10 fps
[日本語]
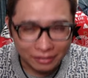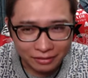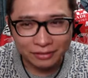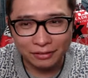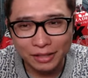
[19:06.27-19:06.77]
う
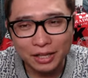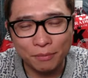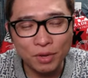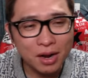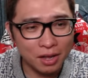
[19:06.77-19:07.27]
ん、だって
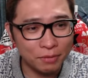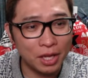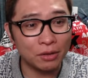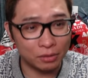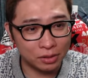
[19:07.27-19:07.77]
未来見て
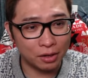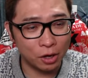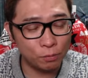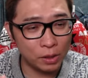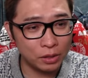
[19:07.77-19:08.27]
んのにさ
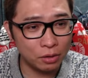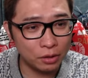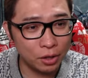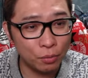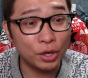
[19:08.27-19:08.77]
100%当
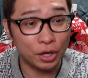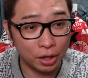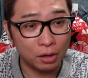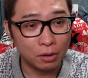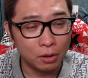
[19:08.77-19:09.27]
てれるわけないやん。